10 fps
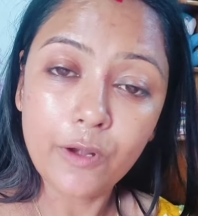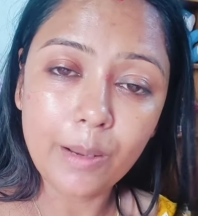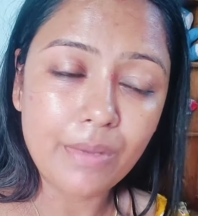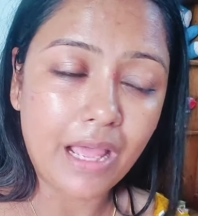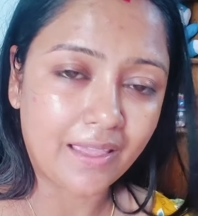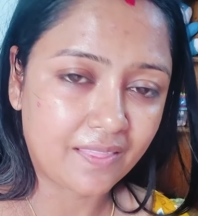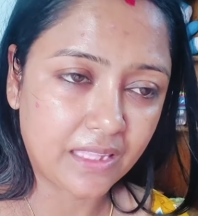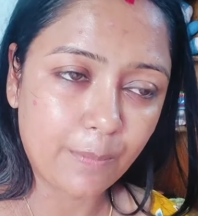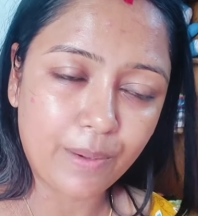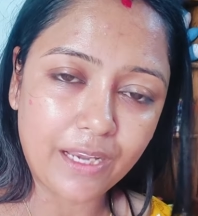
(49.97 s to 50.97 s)
বললাম না আগের
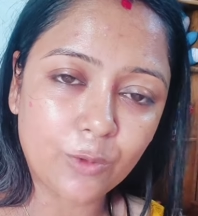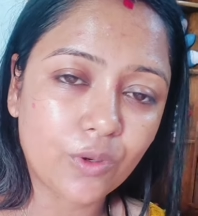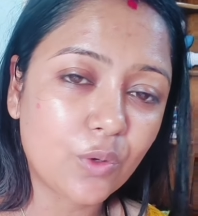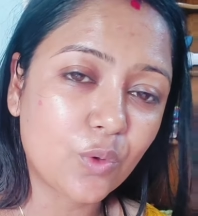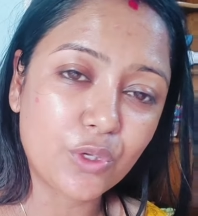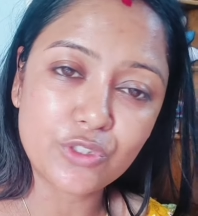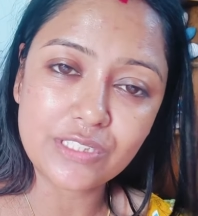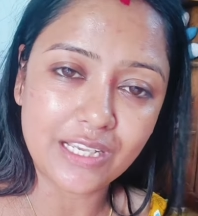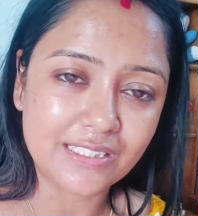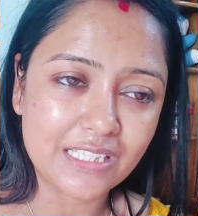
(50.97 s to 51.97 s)
থেকে প্ল্যান করলে কোনো কিছু
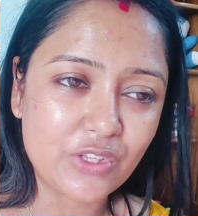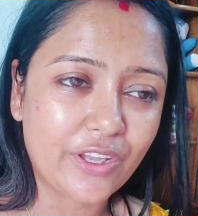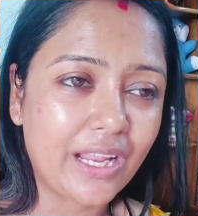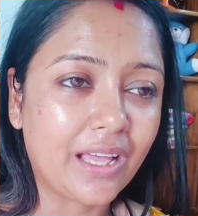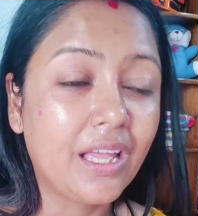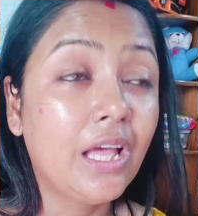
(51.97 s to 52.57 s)
সাকসেস হয় না